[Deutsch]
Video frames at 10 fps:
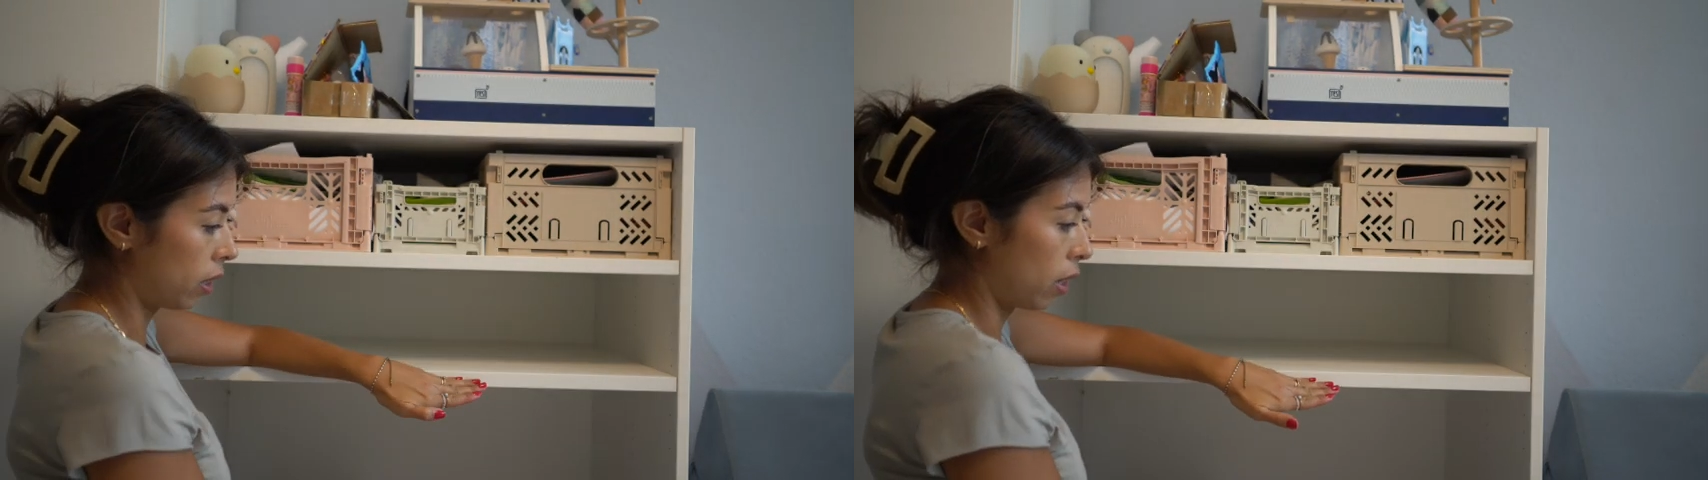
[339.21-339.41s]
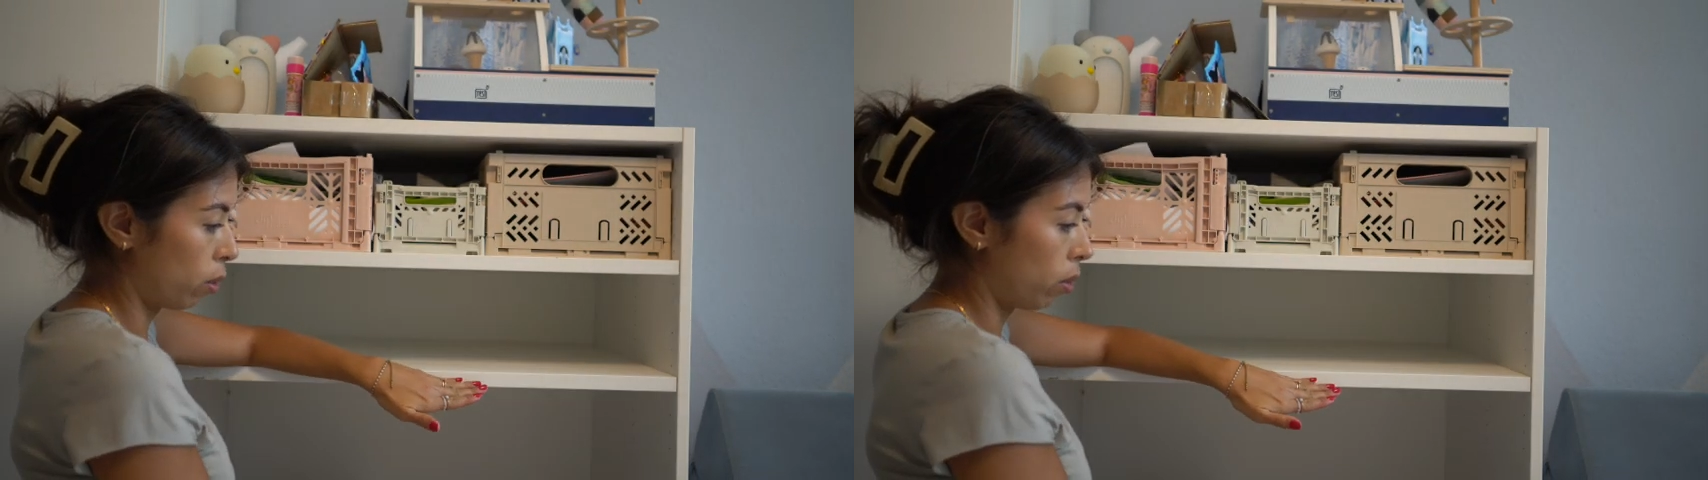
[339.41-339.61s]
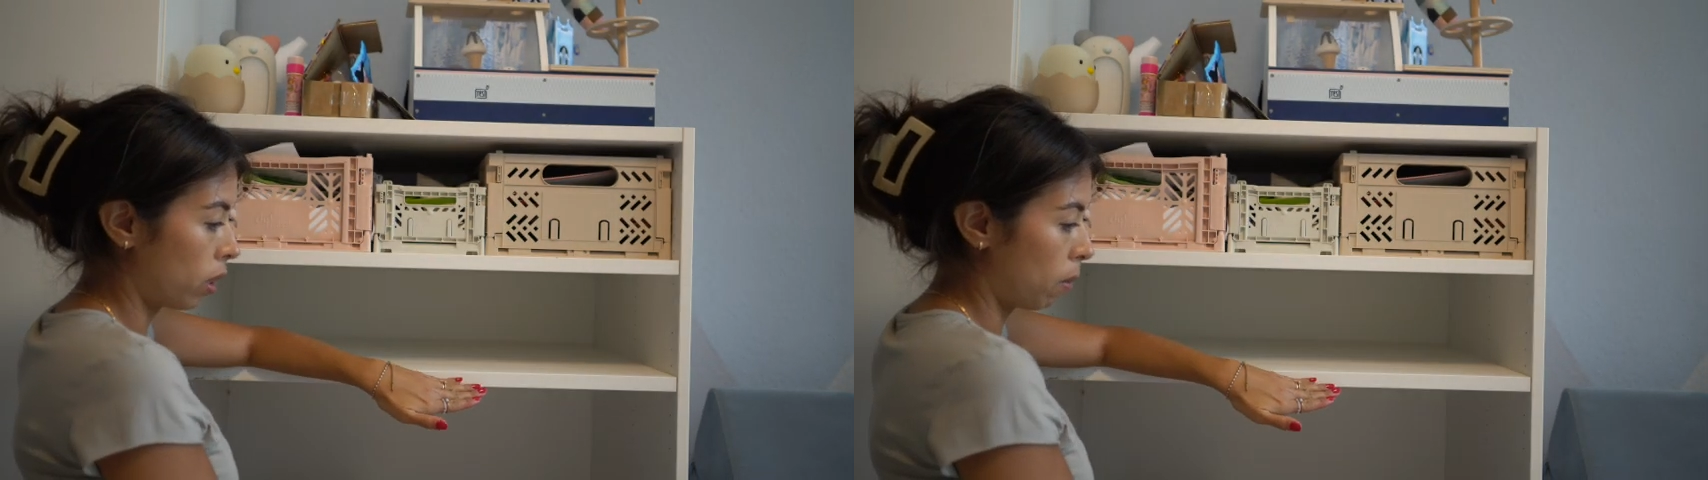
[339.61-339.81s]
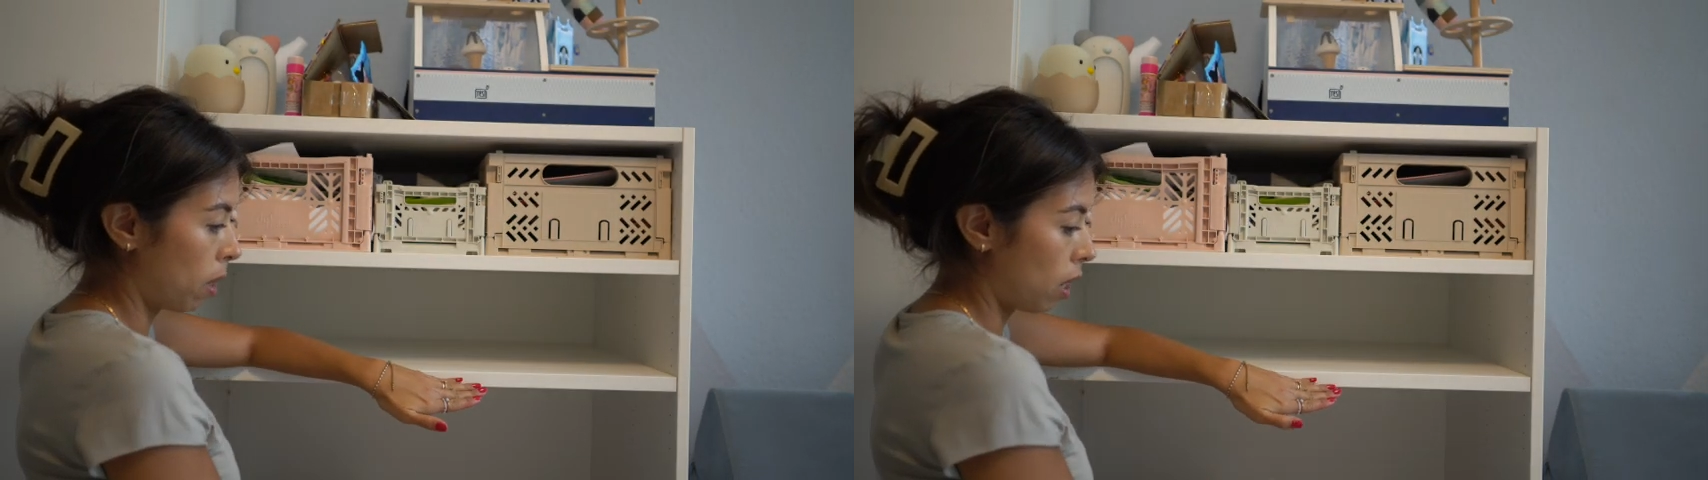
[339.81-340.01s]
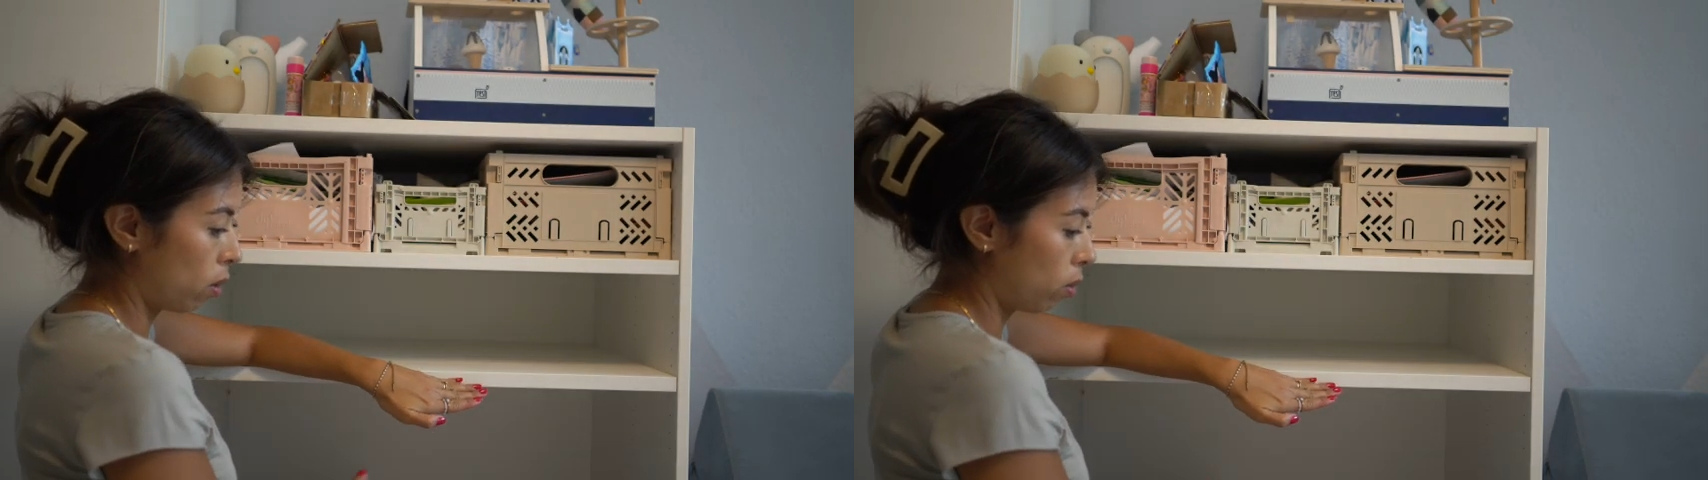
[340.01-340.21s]
darunter
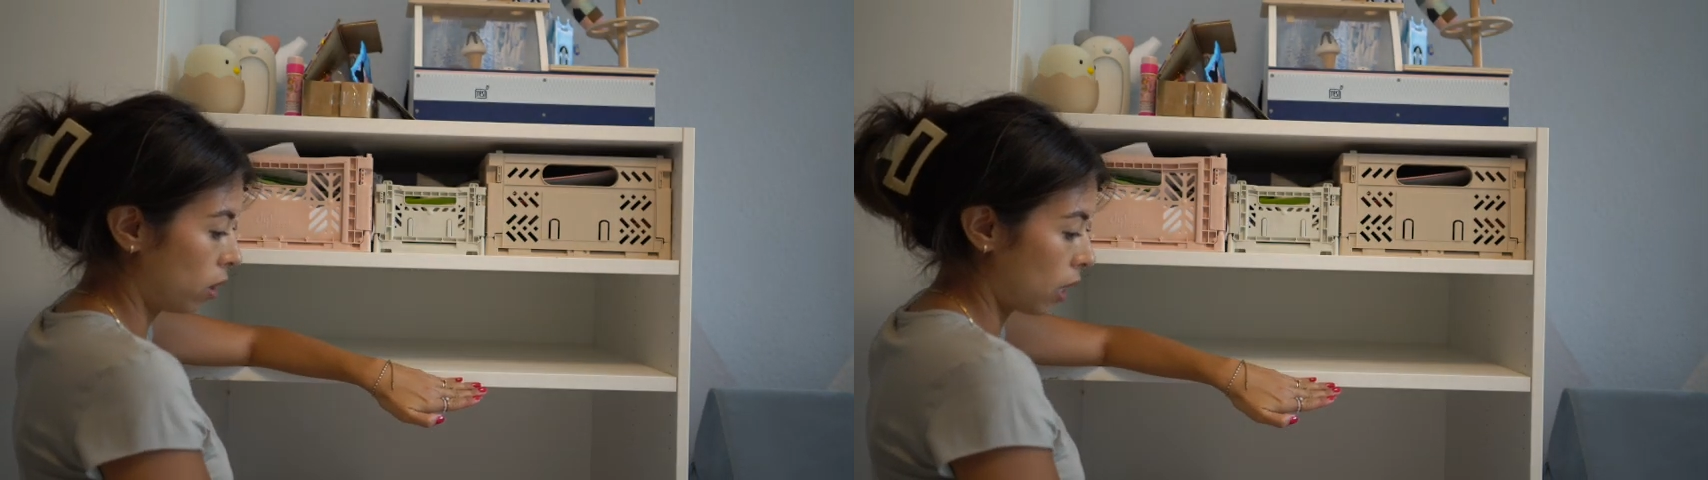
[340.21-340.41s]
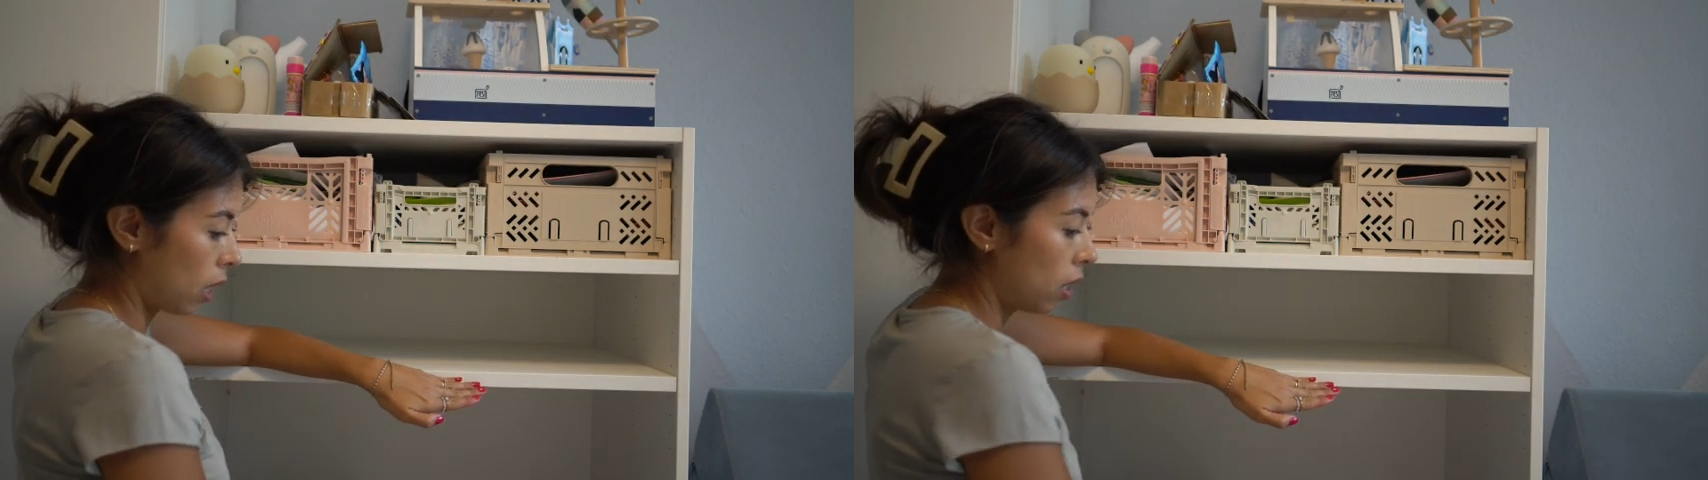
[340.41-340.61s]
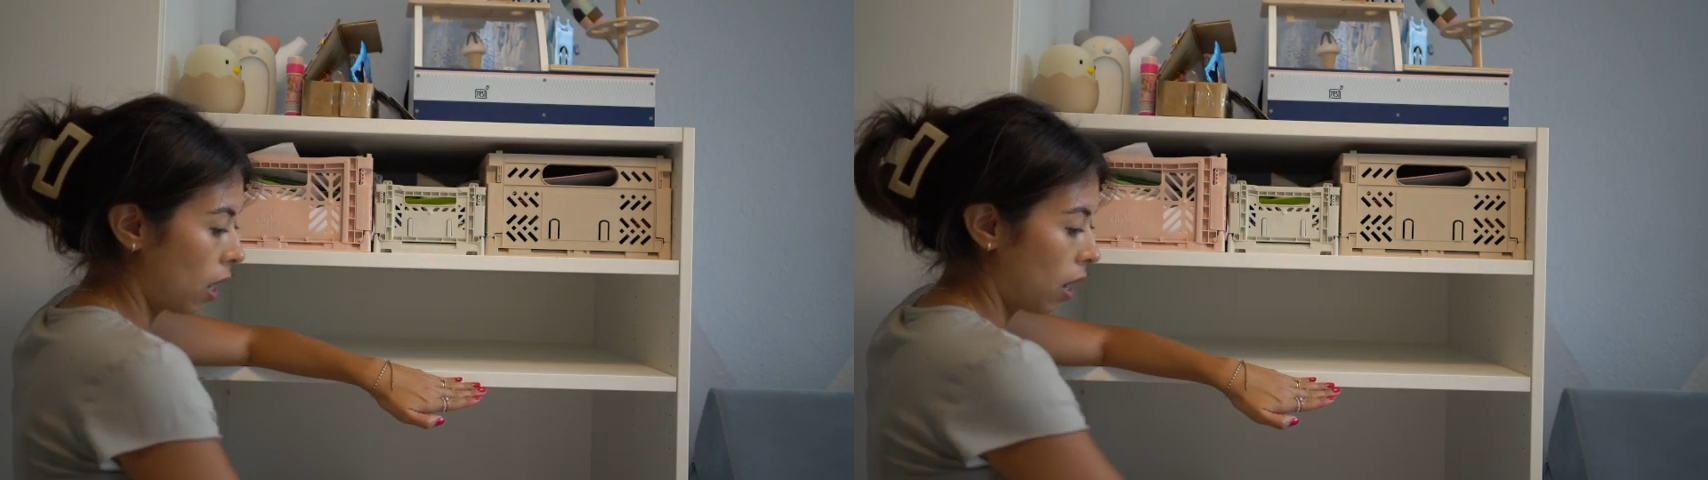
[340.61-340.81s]
machen und dann